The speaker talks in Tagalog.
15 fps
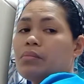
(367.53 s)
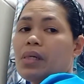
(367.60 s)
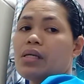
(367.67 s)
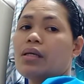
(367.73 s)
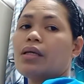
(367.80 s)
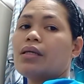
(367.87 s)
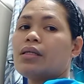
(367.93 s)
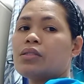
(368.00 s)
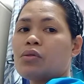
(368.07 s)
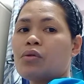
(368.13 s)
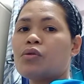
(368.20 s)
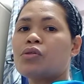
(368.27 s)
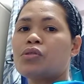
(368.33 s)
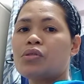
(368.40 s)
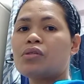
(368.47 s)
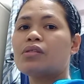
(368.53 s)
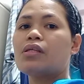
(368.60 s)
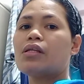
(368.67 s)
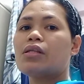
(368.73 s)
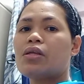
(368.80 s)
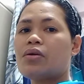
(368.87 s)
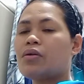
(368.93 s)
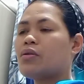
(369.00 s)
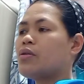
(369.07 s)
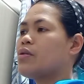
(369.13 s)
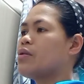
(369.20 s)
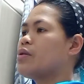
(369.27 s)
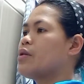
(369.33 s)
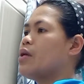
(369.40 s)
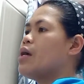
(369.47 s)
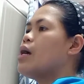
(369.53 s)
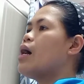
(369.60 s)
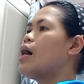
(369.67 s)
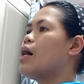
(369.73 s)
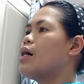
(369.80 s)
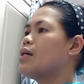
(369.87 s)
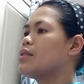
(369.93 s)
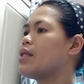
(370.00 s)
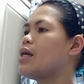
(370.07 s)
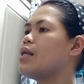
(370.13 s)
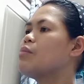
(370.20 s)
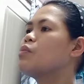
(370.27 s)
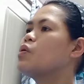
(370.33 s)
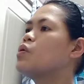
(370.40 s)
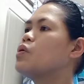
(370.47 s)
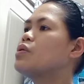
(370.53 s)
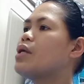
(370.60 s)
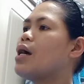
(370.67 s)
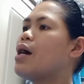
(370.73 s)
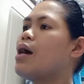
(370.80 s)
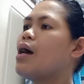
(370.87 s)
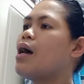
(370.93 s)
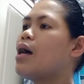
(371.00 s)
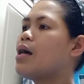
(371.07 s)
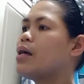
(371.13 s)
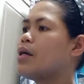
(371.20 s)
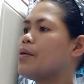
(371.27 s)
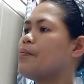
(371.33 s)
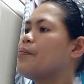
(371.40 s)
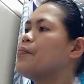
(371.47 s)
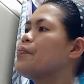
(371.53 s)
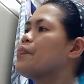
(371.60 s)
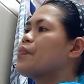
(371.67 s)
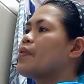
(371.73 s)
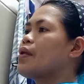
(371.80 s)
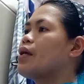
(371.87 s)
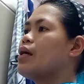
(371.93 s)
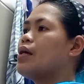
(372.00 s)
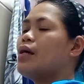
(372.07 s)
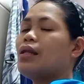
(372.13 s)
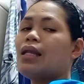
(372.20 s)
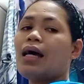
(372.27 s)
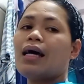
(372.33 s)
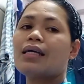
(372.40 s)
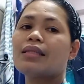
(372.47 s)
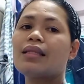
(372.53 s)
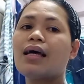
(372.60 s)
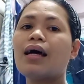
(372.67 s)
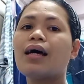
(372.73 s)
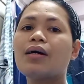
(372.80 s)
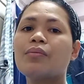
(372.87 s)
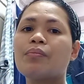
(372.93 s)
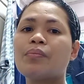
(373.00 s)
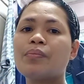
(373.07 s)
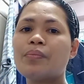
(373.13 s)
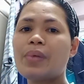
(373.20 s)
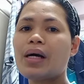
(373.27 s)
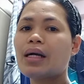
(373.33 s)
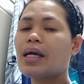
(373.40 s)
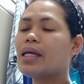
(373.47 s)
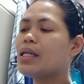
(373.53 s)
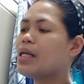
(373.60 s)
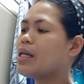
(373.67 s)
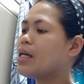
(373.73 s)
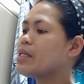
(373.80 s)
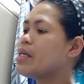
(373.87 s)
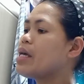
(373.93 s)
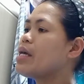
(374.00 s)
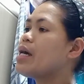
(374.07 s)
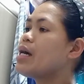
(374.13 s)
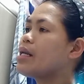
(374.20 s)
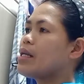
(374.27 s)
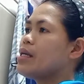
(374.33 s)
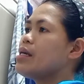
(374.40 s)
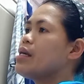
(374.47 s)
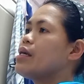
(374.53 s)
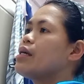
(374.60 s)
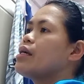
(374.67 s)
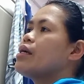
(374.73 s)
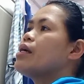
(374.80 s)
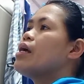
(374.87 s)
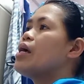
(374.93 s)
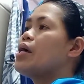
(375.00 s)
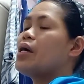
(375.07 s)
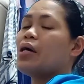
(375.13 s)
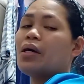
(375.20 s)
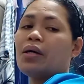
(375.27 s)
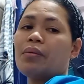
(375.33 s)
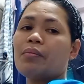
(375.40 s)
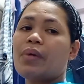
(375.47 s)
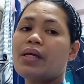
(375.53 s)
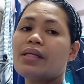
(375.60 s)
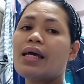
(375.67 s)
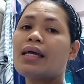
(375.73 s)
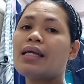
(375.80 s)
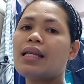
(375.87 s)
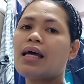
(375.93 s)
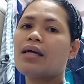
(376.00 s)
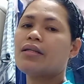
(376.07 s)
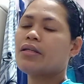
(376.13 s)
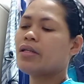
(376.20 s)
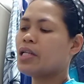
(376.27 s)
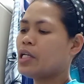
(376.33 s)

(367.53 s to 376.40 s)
may solusyon din yun. At alam ko na lahat ng bagay na nangyayari, may dahilan.